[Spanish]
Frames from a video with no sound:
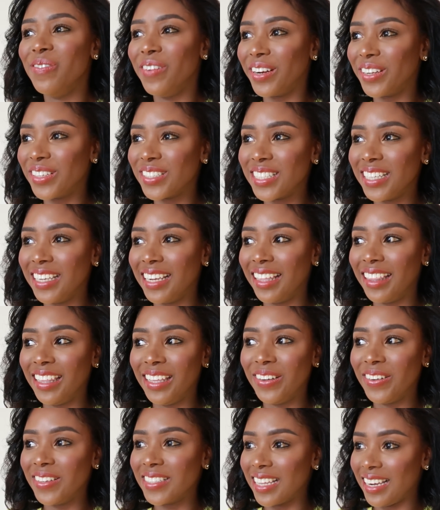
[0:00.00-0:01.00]
Pero sí, les
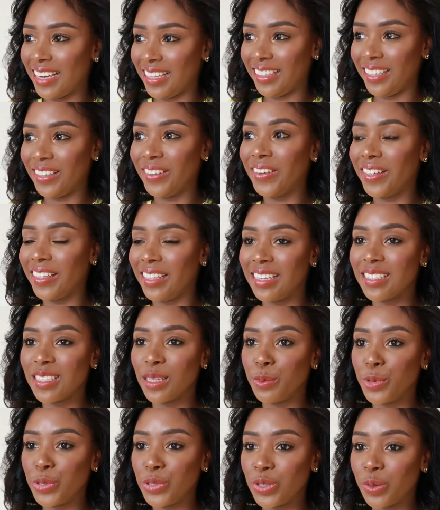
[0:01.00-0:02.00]
digo, esas las tengo desde
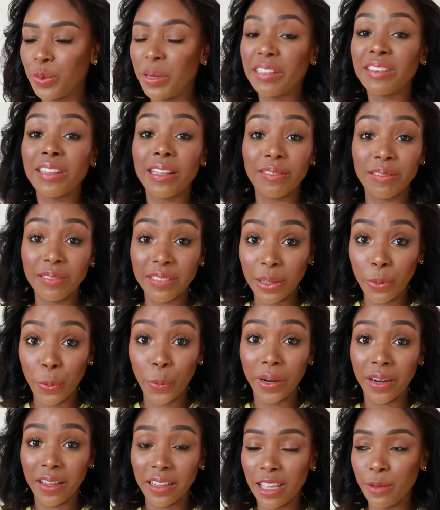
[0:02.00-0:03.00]
hace mucho, bastante
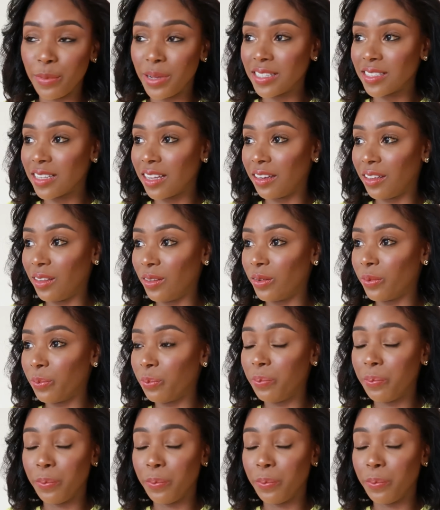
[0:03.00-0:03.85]
buenas que me han salido,